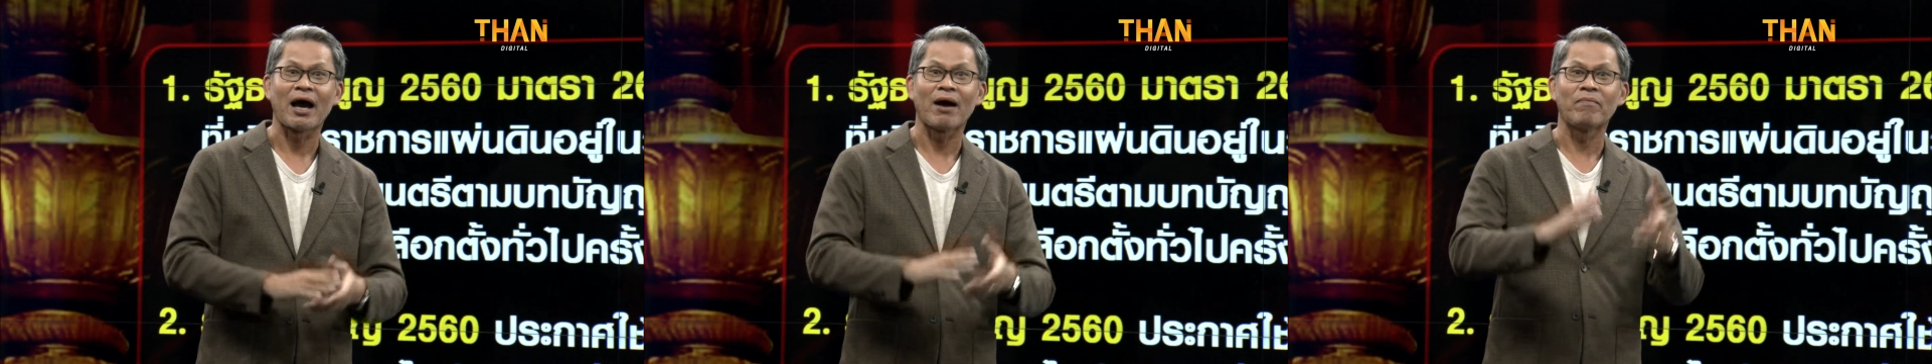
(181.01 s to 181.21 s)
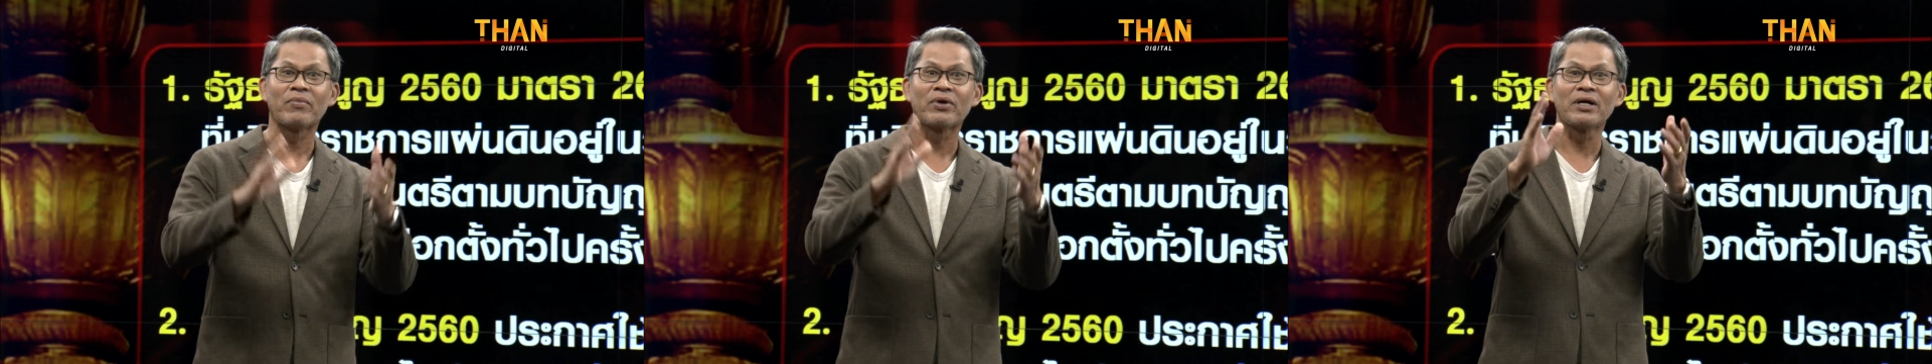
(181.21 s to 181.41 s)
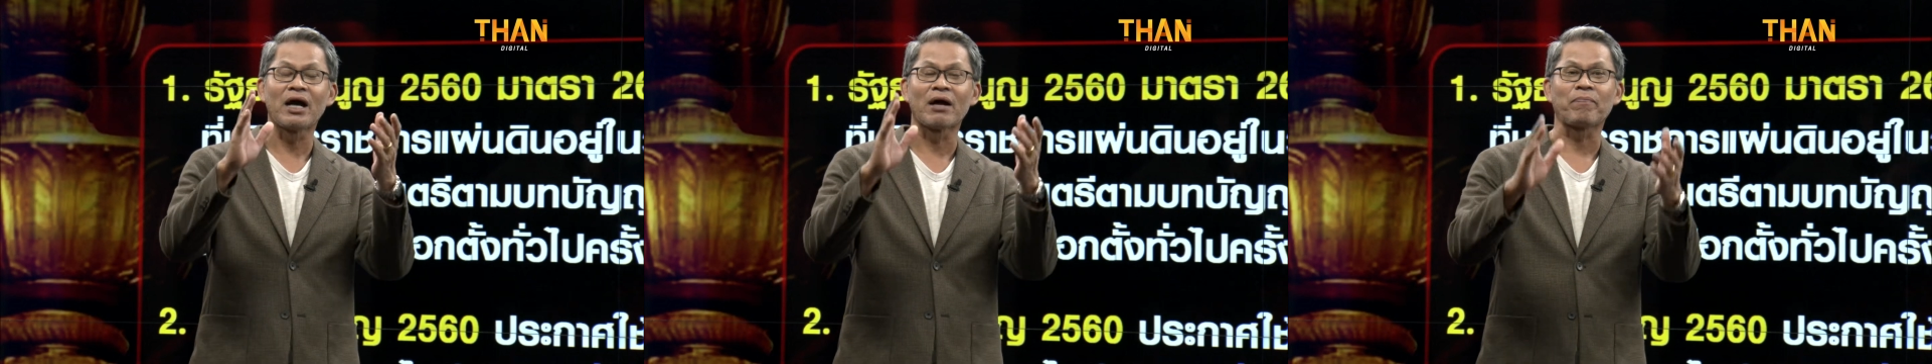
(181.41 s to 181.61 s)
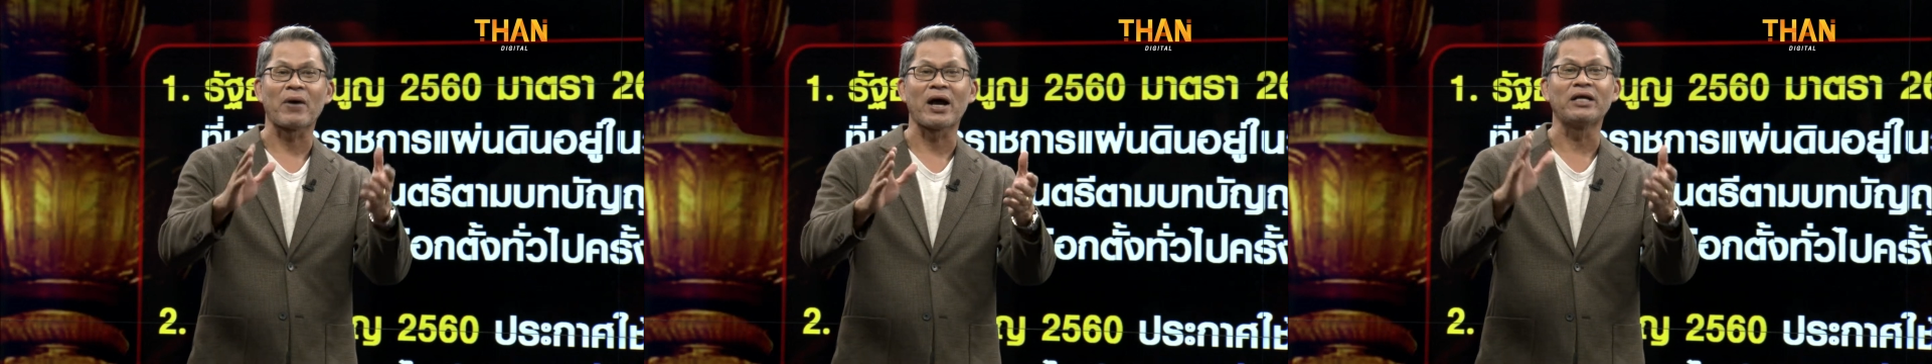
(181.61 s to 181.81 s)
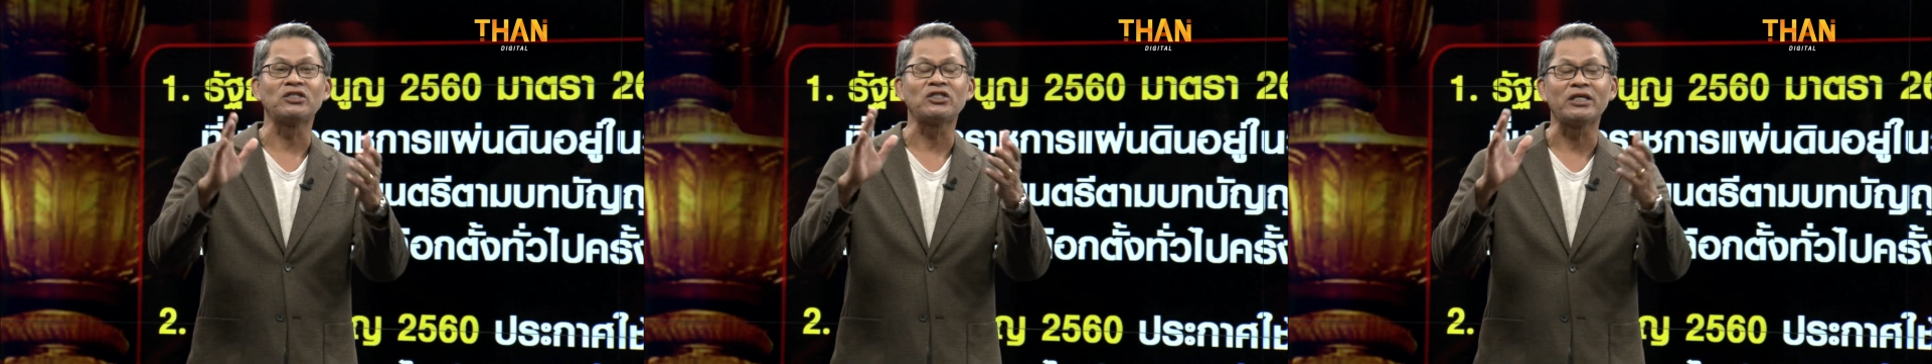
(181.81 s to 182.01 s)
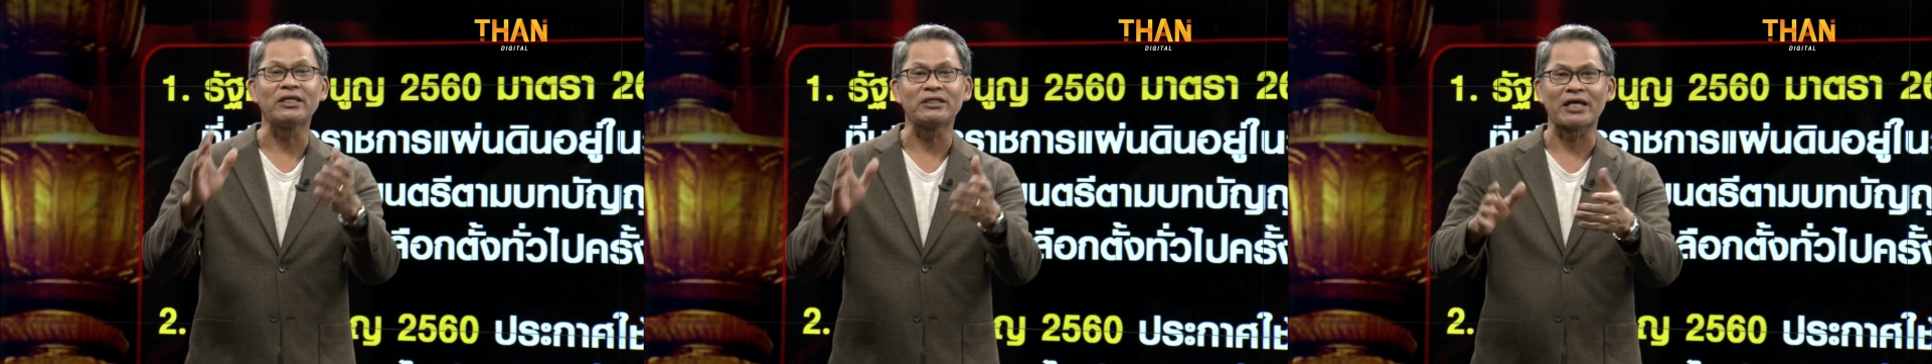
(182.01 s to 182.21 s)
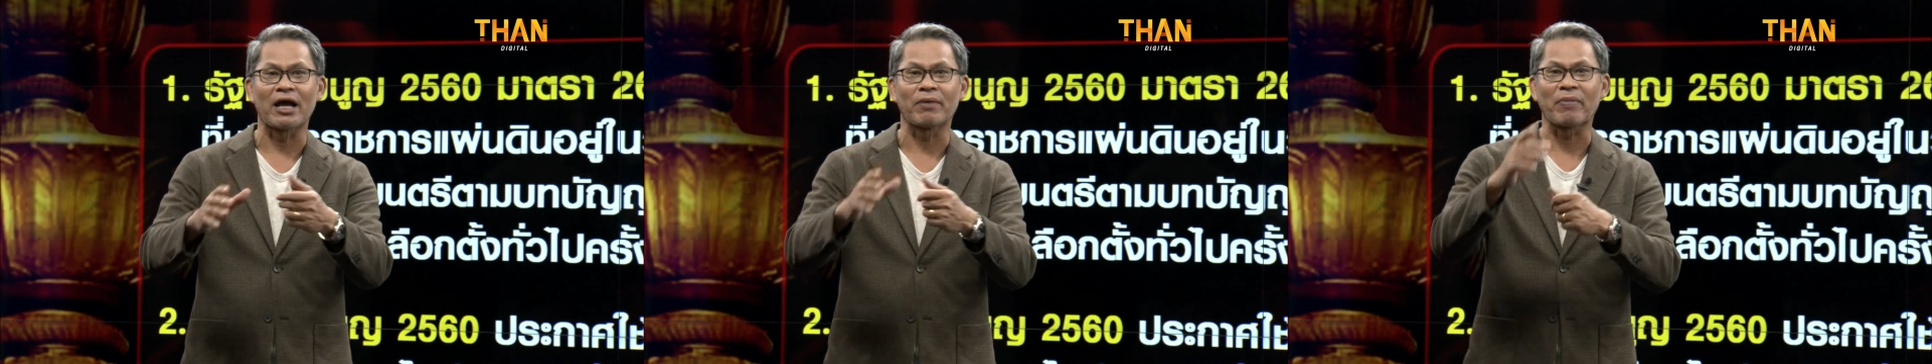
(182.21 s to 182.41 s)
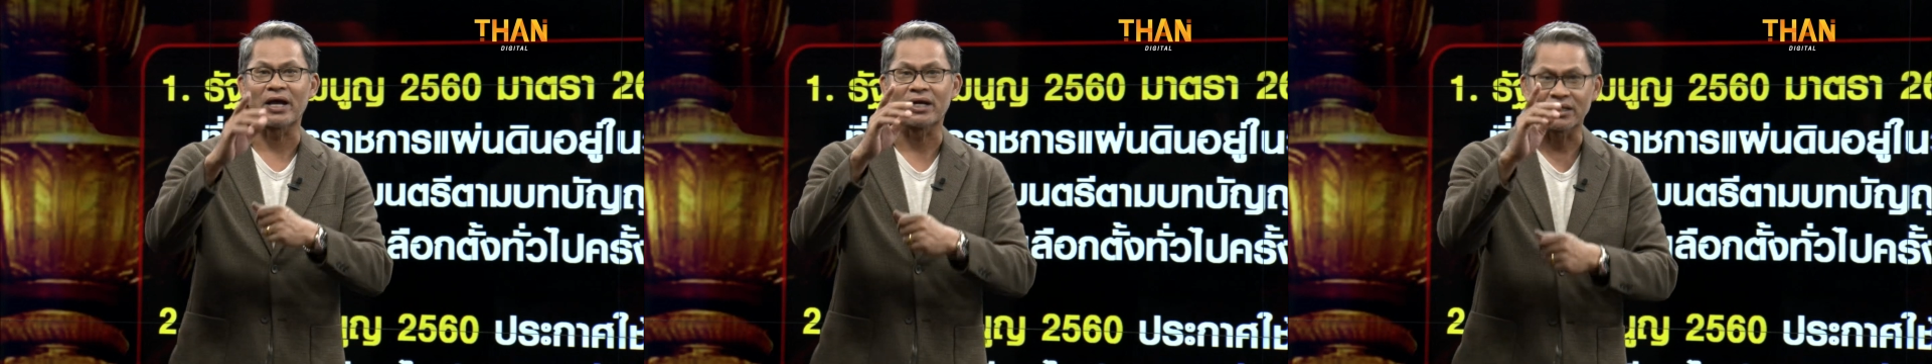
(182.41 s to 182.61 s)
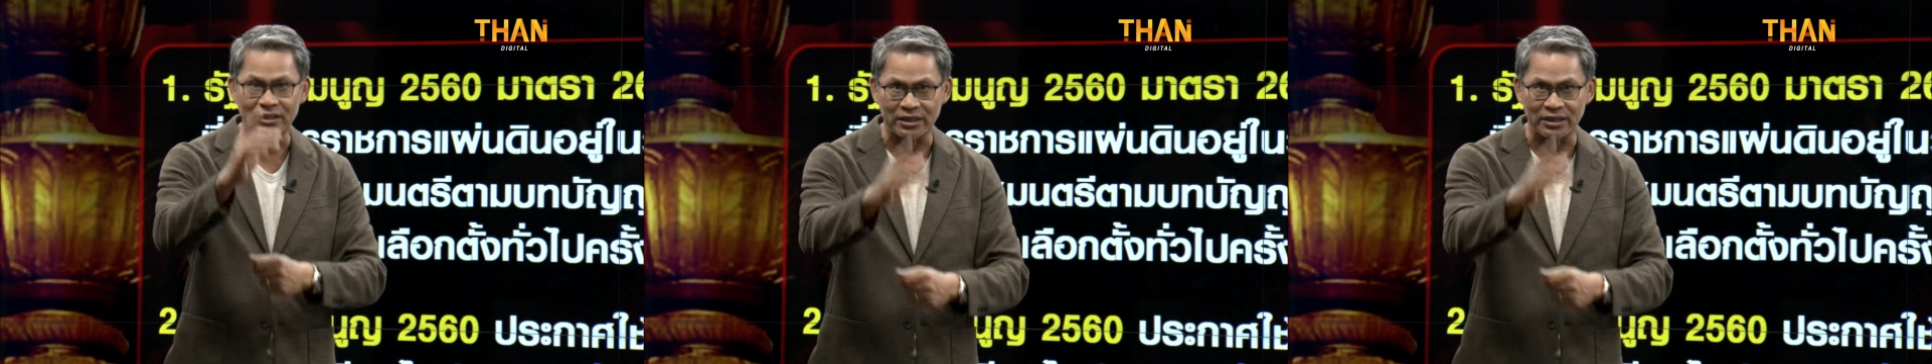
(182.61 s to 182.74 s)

ทำเรื่องไปชี้แจงไป